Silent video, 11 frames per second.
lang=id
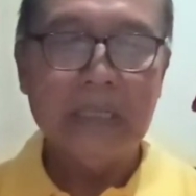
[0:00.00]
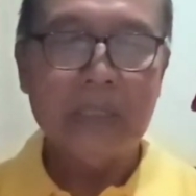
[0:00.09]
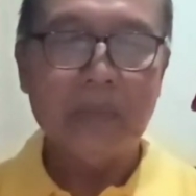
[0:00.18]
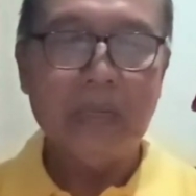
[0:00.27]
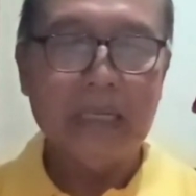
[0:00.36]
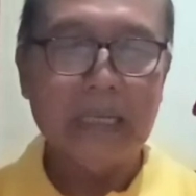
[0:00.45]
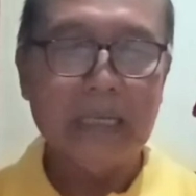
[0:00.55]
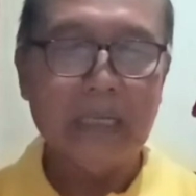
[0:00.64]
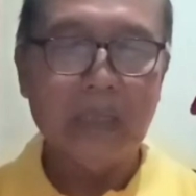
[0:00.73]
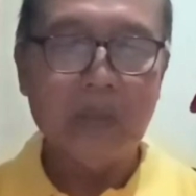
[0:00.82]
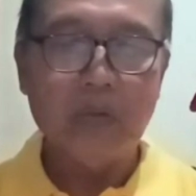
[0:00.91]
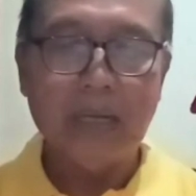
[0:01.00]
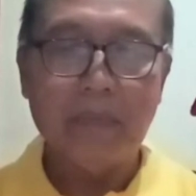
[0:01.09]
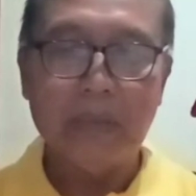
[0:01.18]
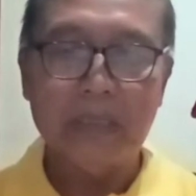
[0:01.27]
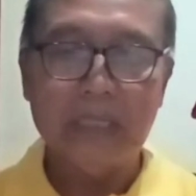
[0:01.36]
sebagai
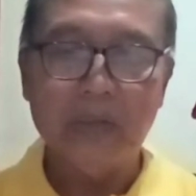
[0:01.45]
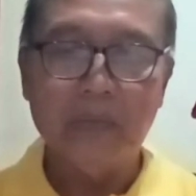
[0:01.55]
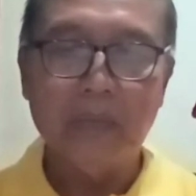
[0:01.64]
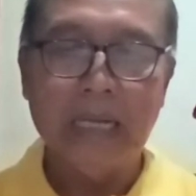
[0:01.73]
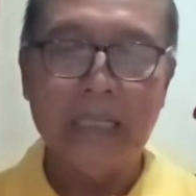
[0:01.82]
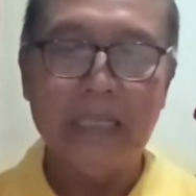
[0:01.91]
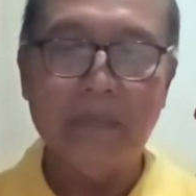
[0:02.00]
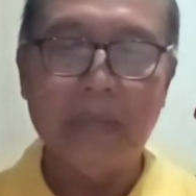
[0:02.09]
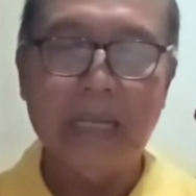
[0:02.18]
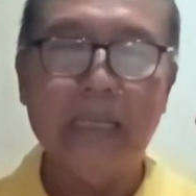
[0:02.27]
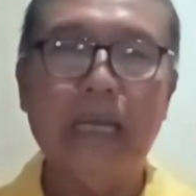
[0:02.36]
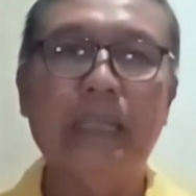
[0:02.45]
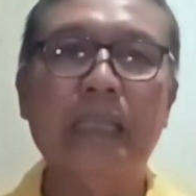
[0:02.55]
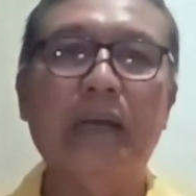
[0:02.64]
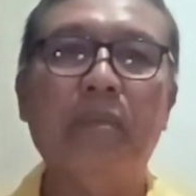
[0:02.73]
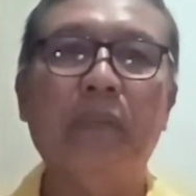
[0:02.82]
Ketua Presidium Hati Maria
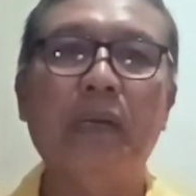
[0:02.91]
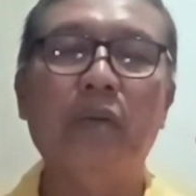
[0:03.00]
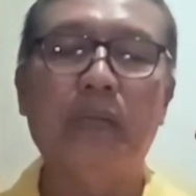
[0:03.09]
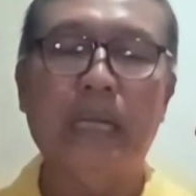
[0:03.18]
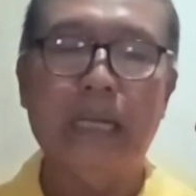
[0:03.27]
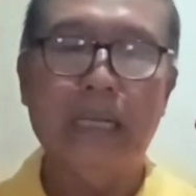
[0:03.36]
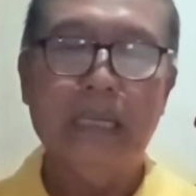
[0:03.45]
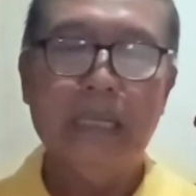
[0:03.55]
Tak Bernoda